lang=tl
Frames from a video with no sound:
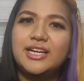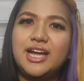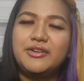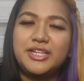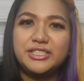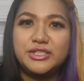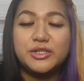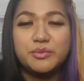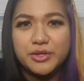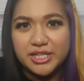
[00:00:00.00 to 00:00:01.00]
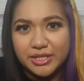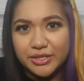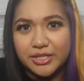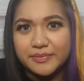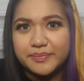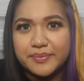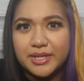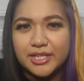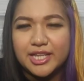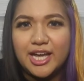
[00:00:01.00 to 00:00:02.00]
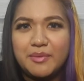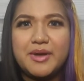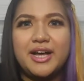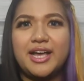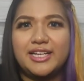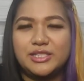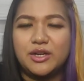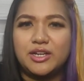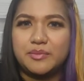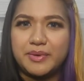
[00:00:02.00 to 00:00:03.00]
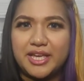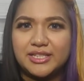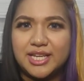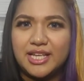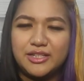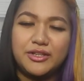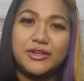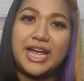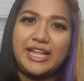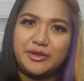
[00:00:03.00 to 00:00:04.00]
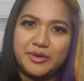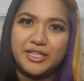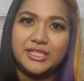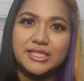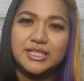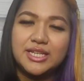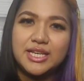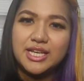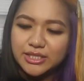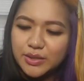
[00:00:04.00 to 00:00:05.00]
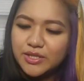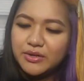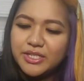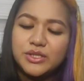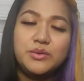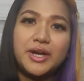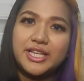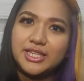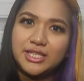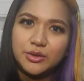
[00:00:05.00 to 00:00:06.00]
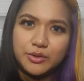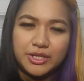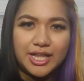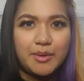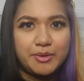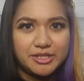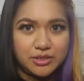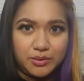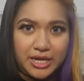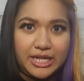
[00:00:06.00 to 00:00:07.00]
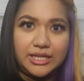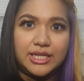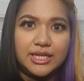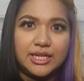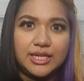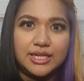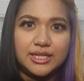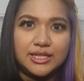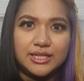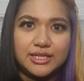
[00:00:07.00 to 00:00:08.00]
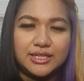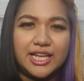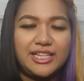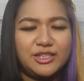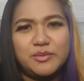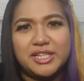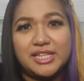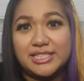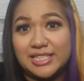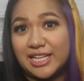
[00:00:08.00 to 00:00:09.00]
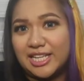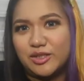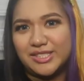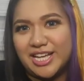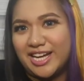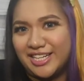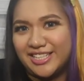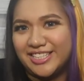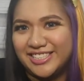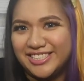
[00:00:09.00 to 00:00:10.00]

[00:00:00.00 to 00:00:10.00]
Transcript: a registered breeder ng mga exotic pets and other animals. So, the reason why hindi ito dapat sa wild, dahil ito madalas natatanong sa akin,